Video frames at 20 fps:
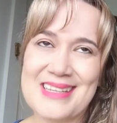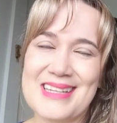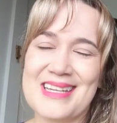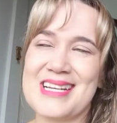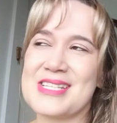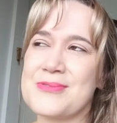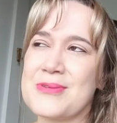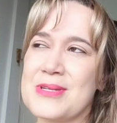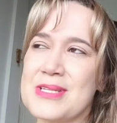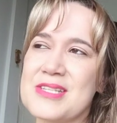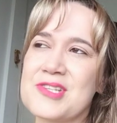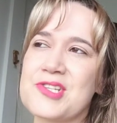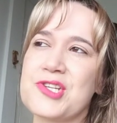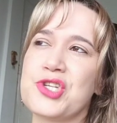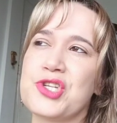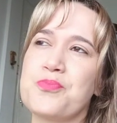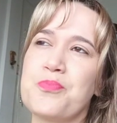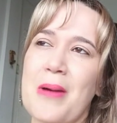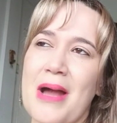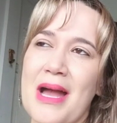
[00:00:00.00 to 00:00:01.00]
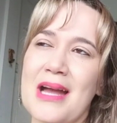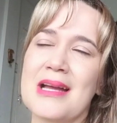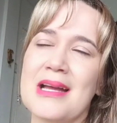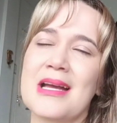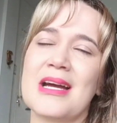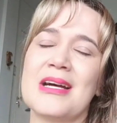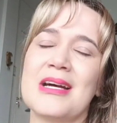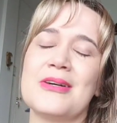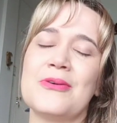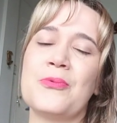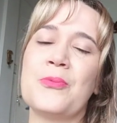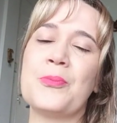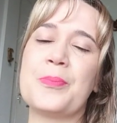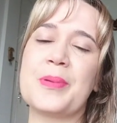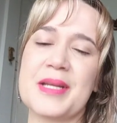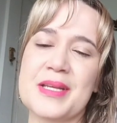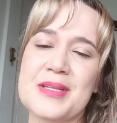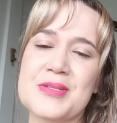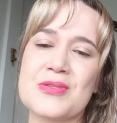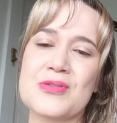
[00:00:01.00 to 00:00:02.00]
Às vezes a gente paga um
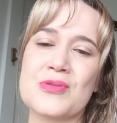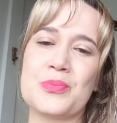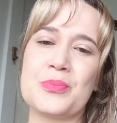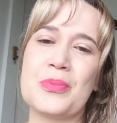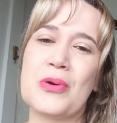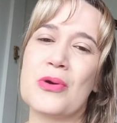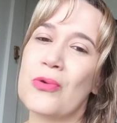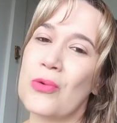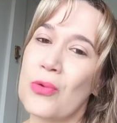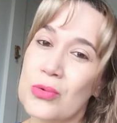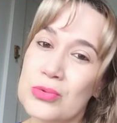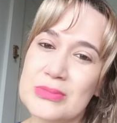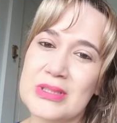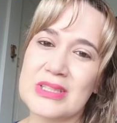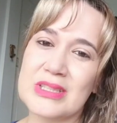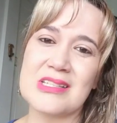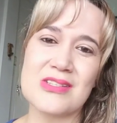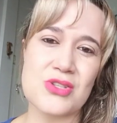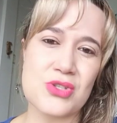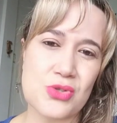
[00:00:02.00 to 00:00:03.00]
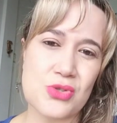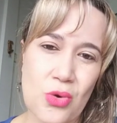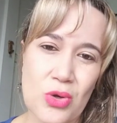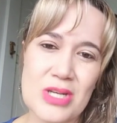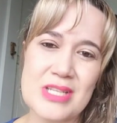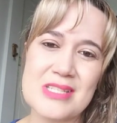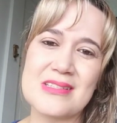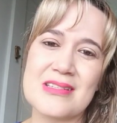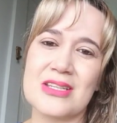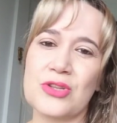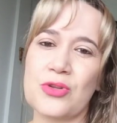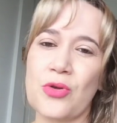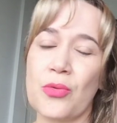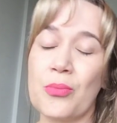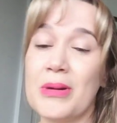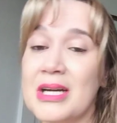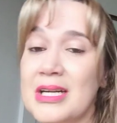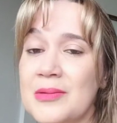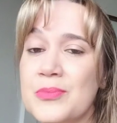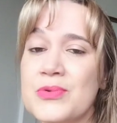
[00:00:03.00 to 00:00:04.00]
preço por conta das escolhas que
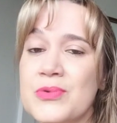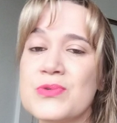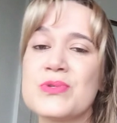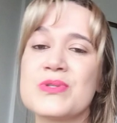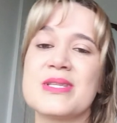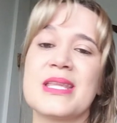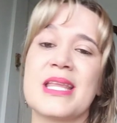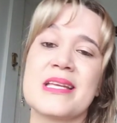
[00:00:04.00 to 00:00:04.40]
tomamos,